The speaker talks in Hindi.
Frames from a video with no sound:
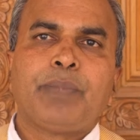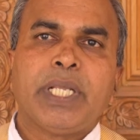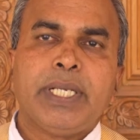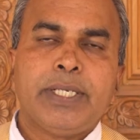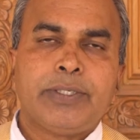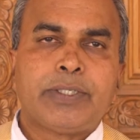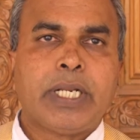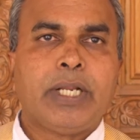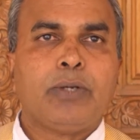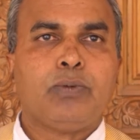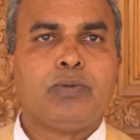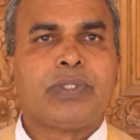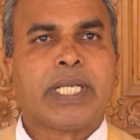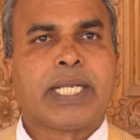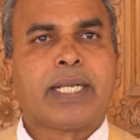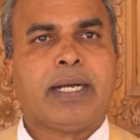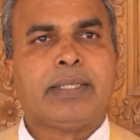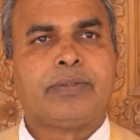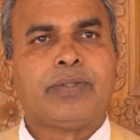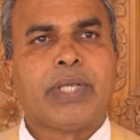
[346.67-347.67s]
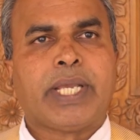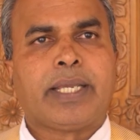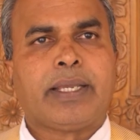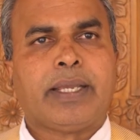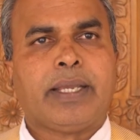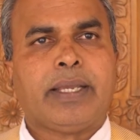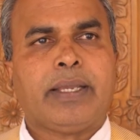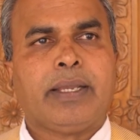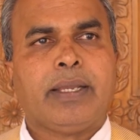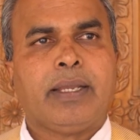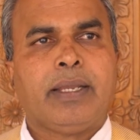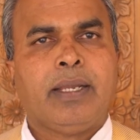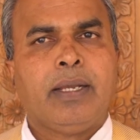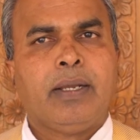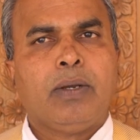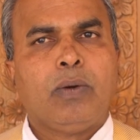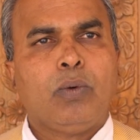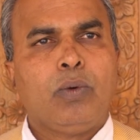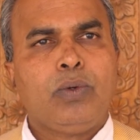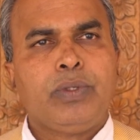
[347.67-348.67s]
इसलिए उनसे कहते हैं कि
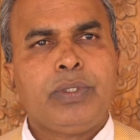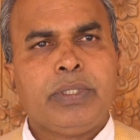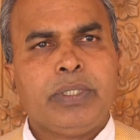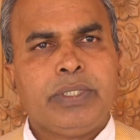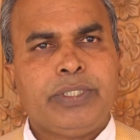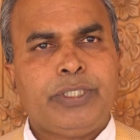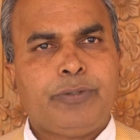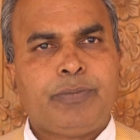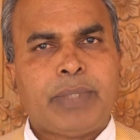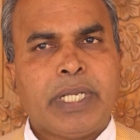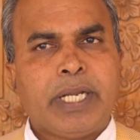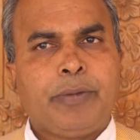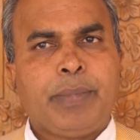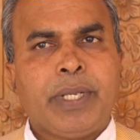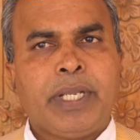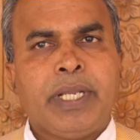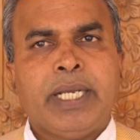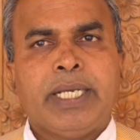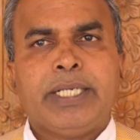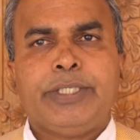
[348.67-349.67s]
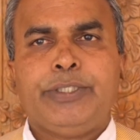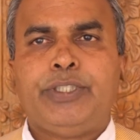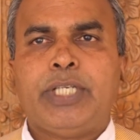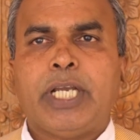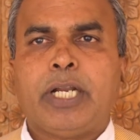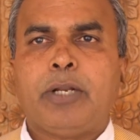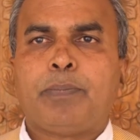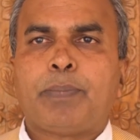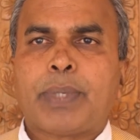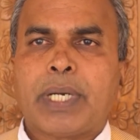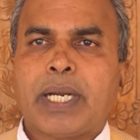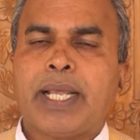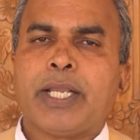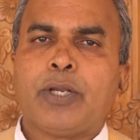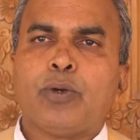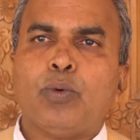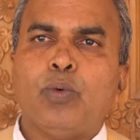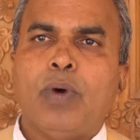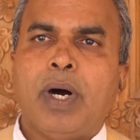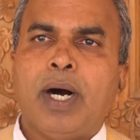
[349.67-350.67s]
उन जितने भी जल प्रलय
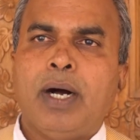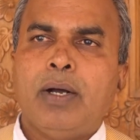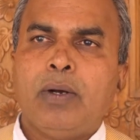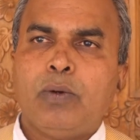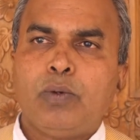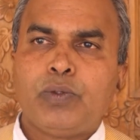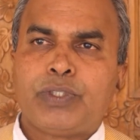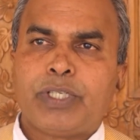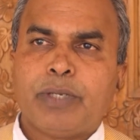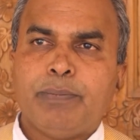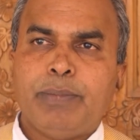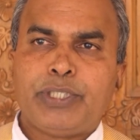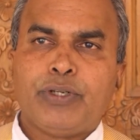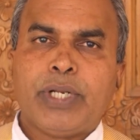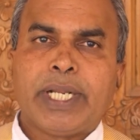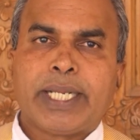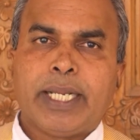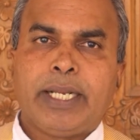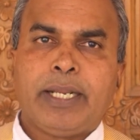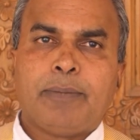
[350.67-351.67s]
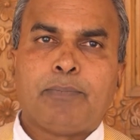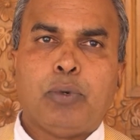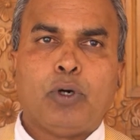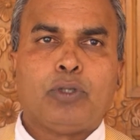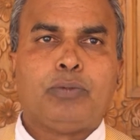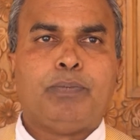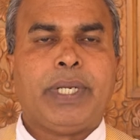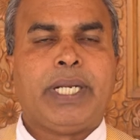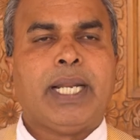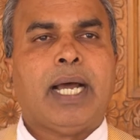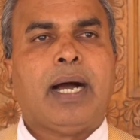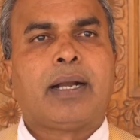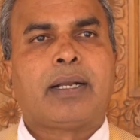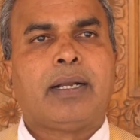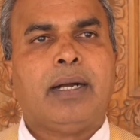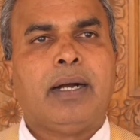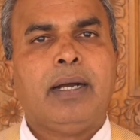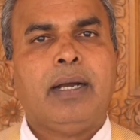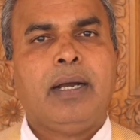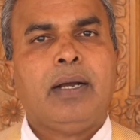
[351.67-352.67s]
हुआ उससे बचने के लिए पौध नाग
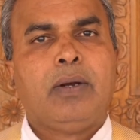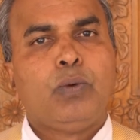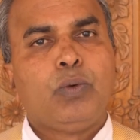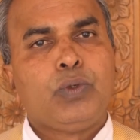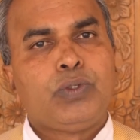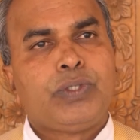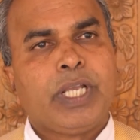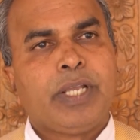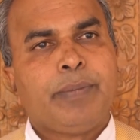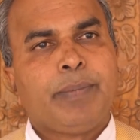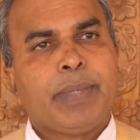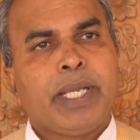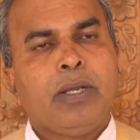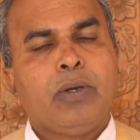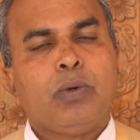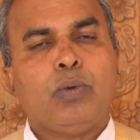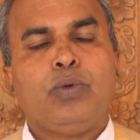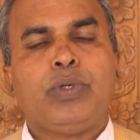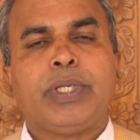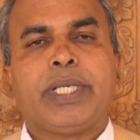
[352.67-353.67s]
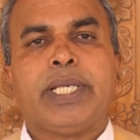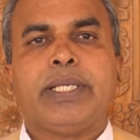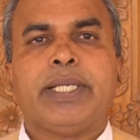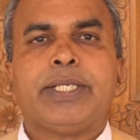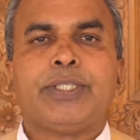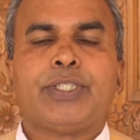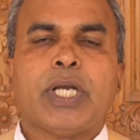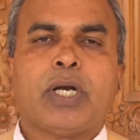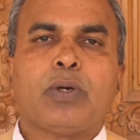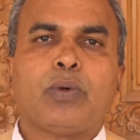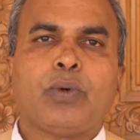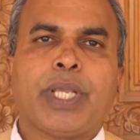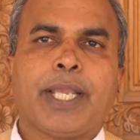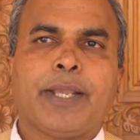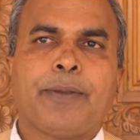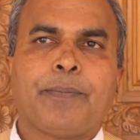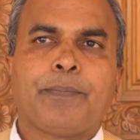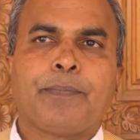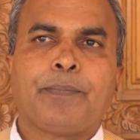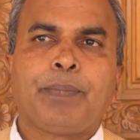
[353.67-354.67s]
का उसी में उनकी रक्षा
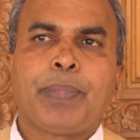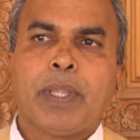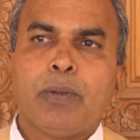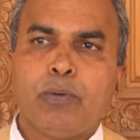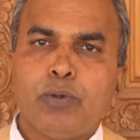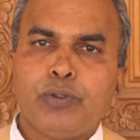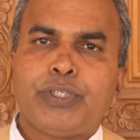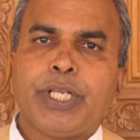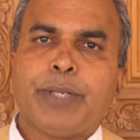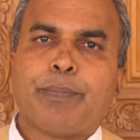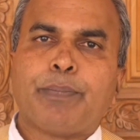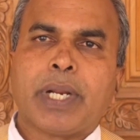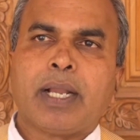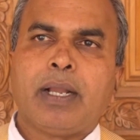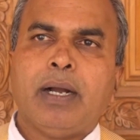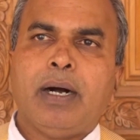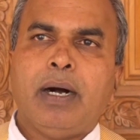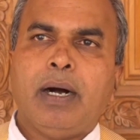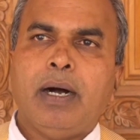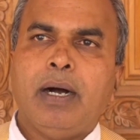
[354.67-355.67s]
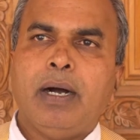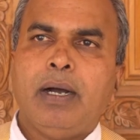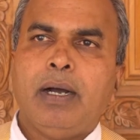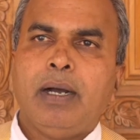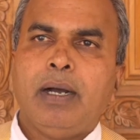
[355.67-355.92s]
उसी प्रकार